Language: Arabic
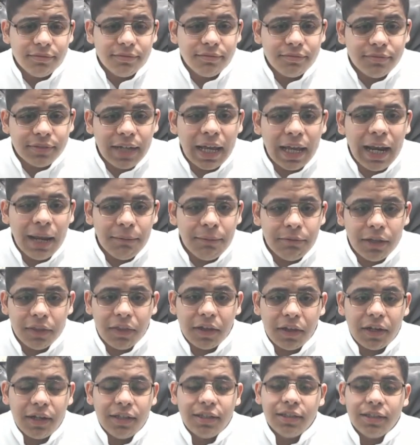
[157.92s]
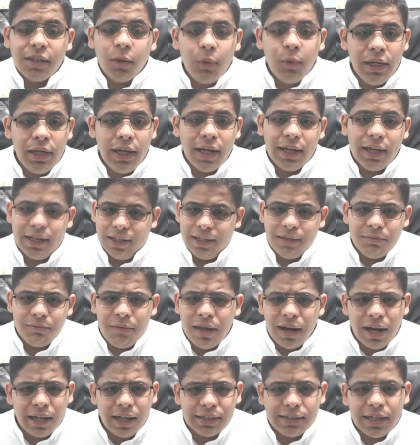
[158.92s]
كلام نظري طويل عريض ما
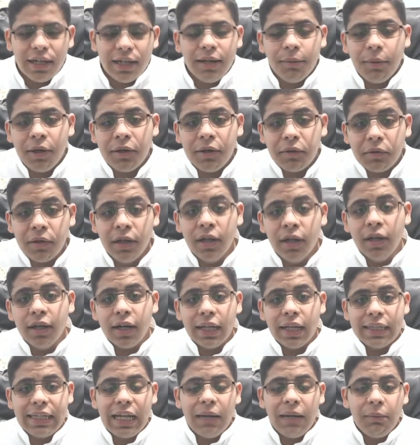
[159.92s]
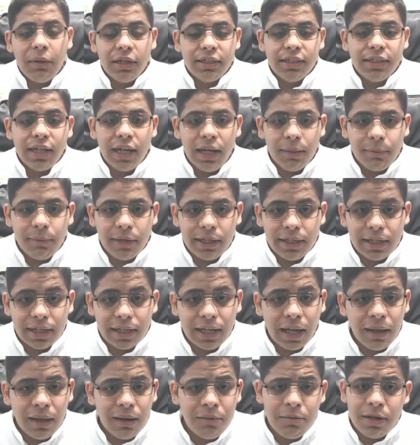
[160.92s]
راح اتكلم عنه راح اتكلم عن الاشياء العمليه
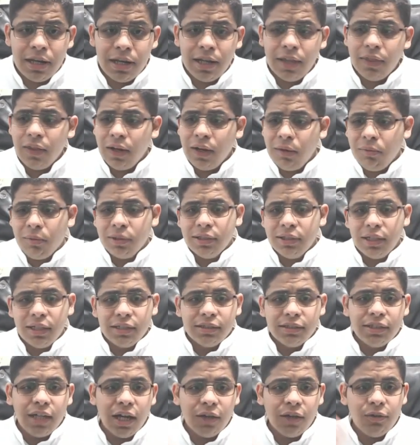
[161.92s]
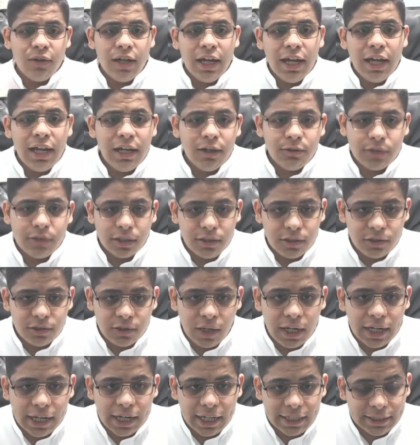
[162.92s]
الكلام النظري ممكن تقدر تاخذه لحالك وتدرسه
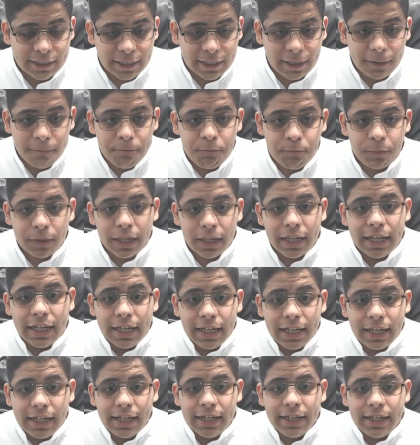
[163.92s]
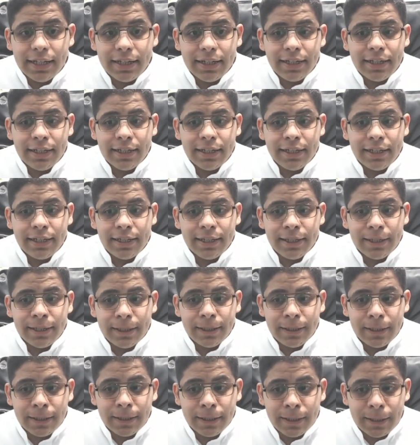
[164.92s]
على راحتك
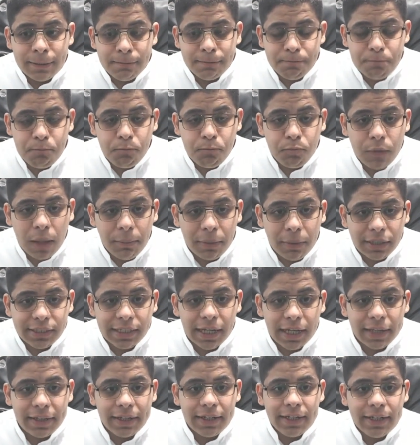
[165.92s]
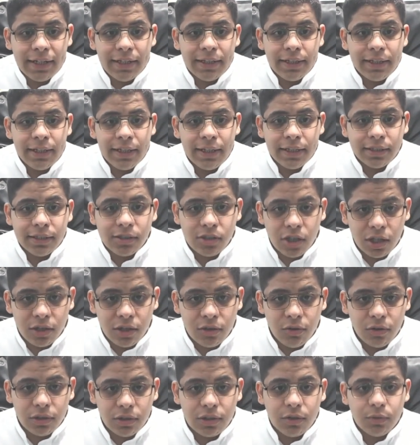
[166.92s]
أه بس هذا اللي عندي
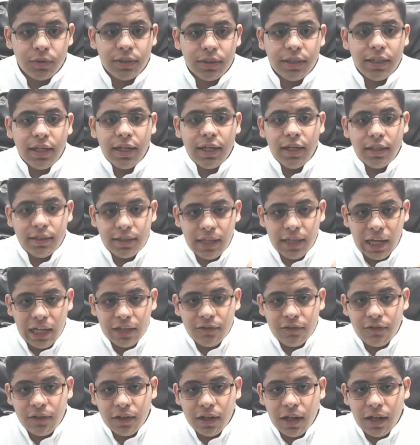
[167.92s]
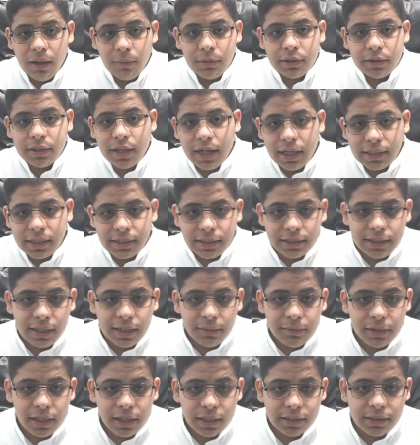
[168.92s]
استعدوا للتوزيعه تحت في رابط خاص
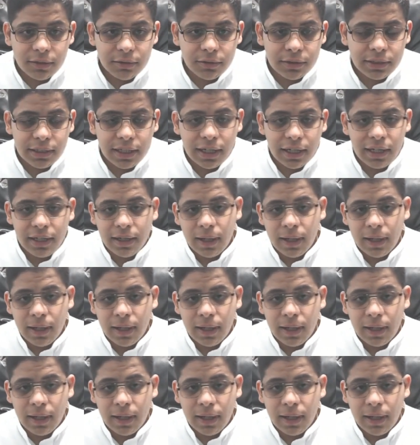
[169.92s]
لتحميل التوزيعه